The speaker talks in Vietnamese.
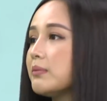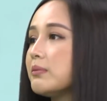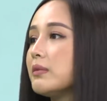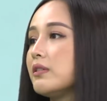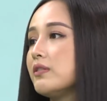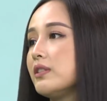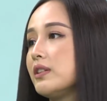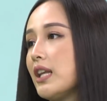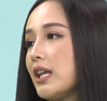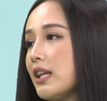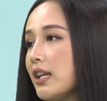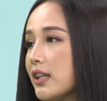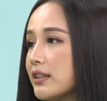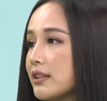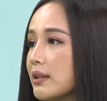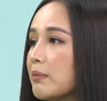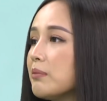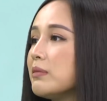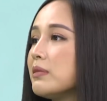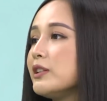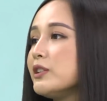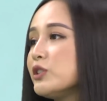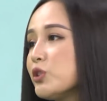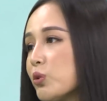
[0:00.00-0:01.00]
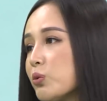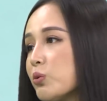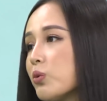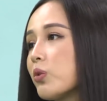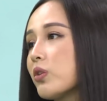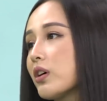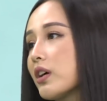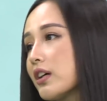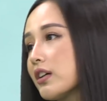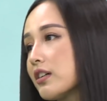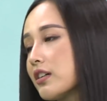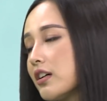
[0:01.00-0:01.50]
bởi ừ. vì đấy là tâm lý chung của
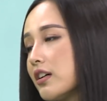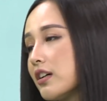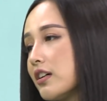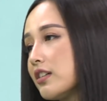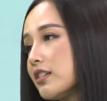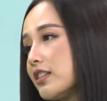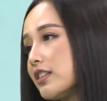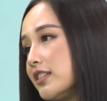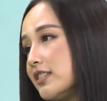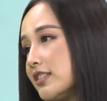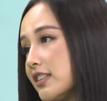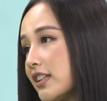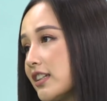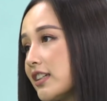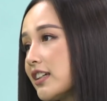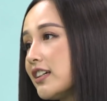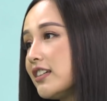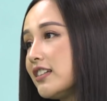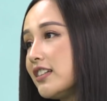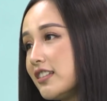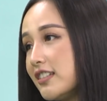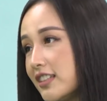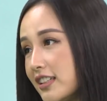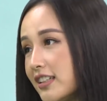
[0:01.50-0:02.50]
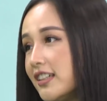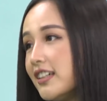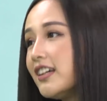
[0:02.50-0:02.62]
các uh, thí sinh khi đi thi